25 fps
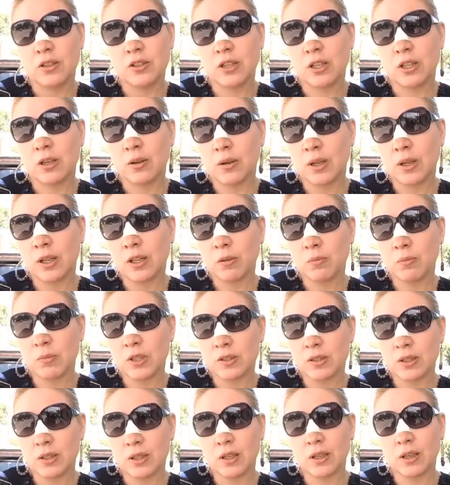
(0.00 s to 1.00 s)
llegó al
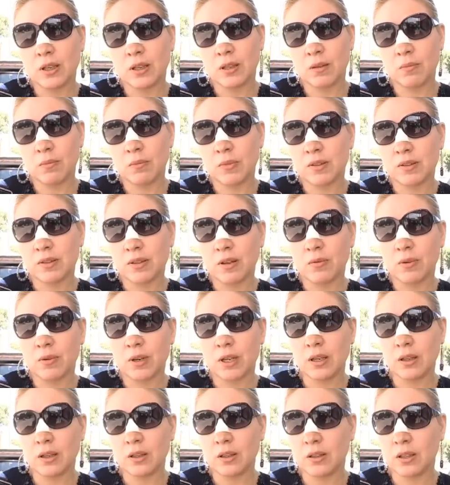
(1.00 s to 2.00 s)
domicilio de mis
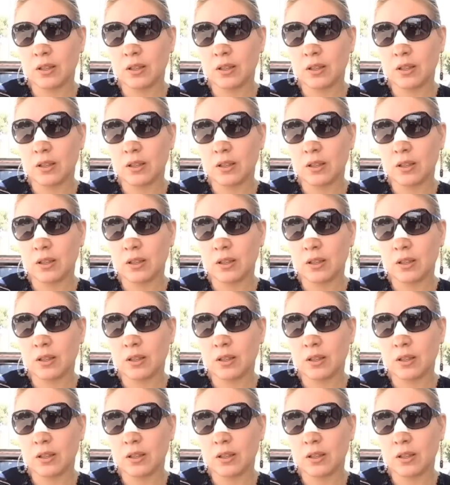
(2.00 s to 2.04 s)
abuelos,